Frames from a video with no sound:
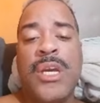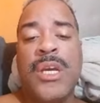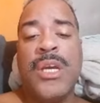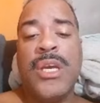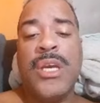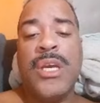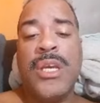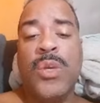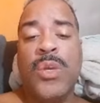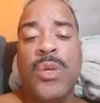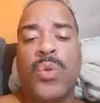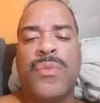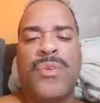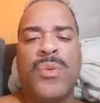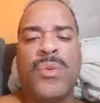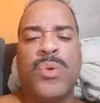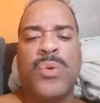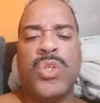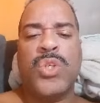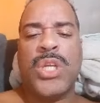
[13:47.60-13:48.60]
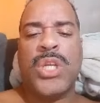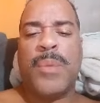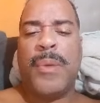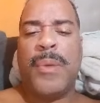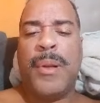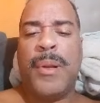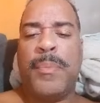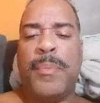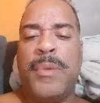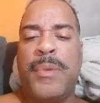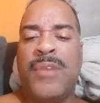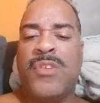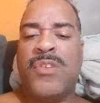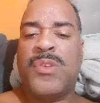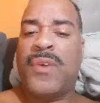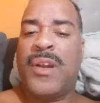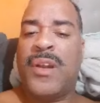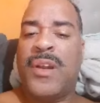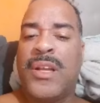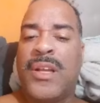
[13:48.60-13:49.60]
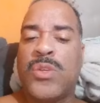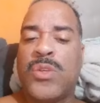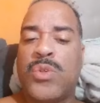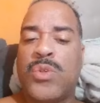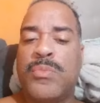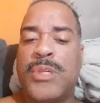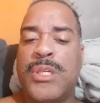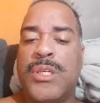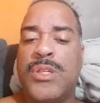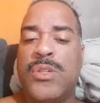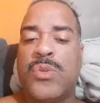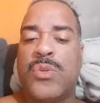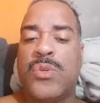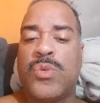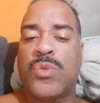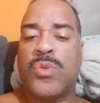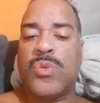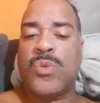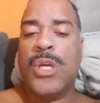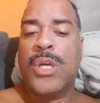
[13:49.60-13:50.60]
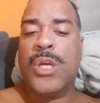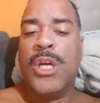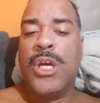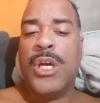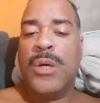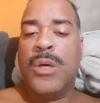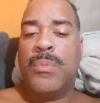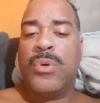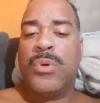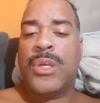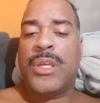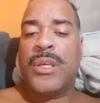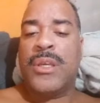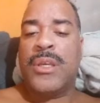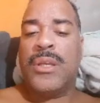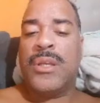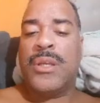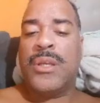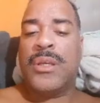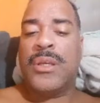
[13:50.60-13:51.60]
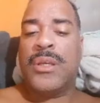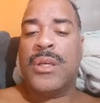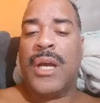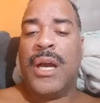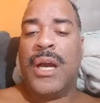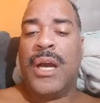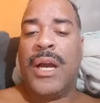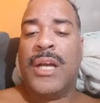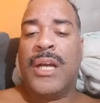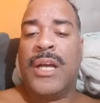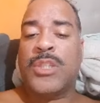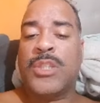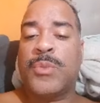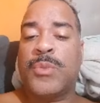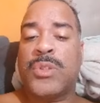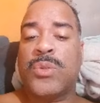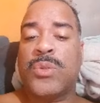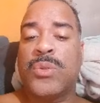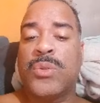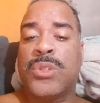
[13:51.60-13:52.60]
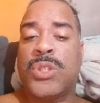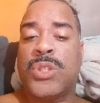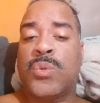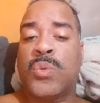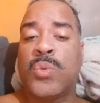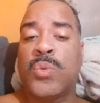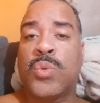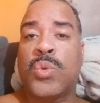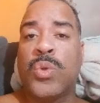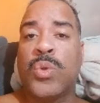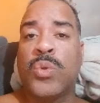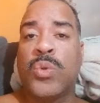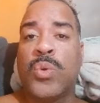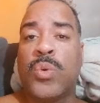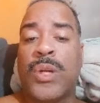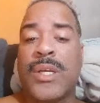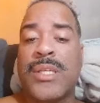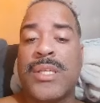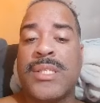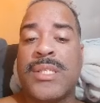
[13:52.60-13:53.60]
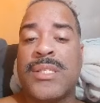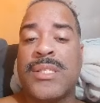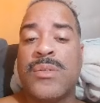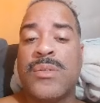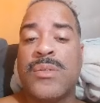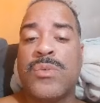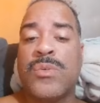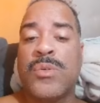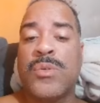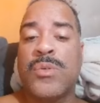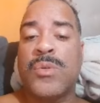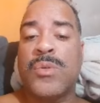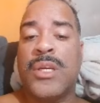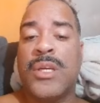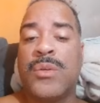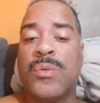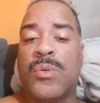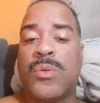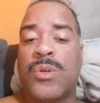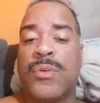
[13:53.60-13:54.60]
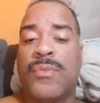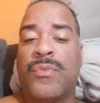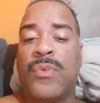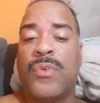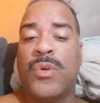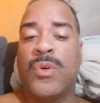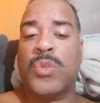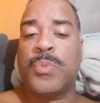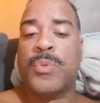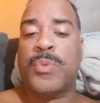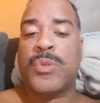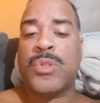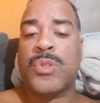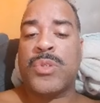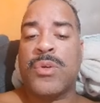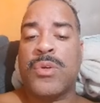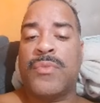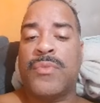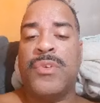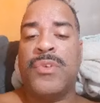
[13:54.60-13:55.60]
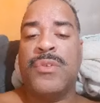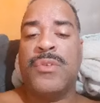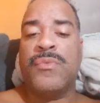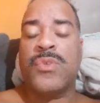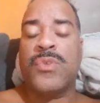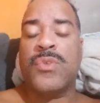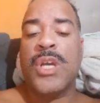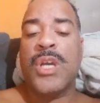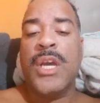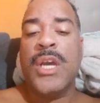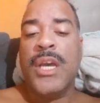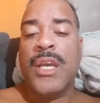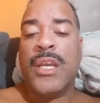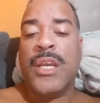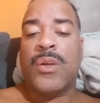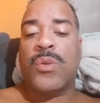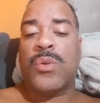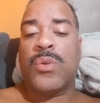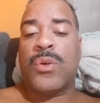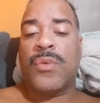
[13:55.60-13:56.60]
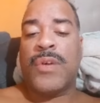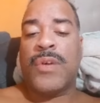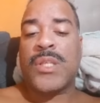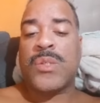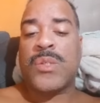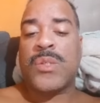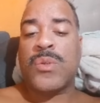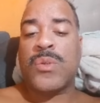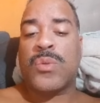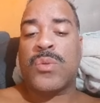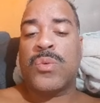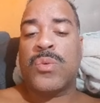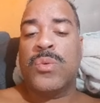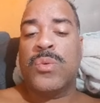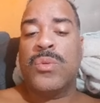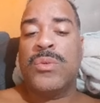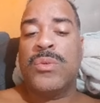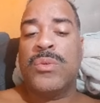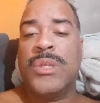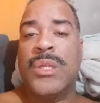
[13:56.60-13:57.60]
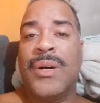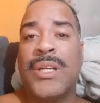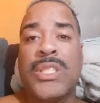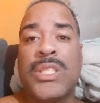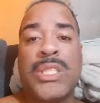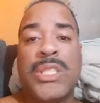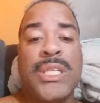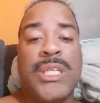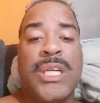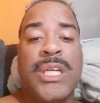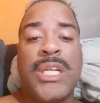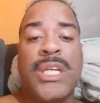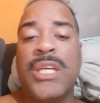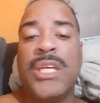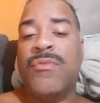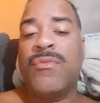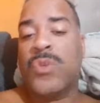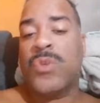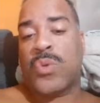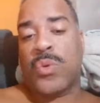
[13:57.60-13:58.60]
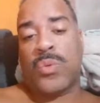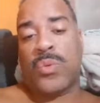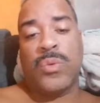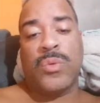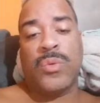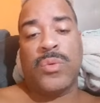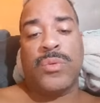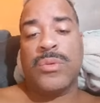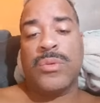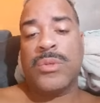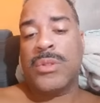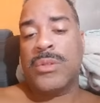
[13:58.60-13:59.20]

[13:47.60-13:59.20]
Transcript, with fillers: E eu tô vindo hoje aqui pela primeira vez falar sobre isso, porque as pessoas com todo o coração estão querendo que eu volte para os ao vivos, querendo que eu faça isso tudo, e eu acho incrível isso tudo.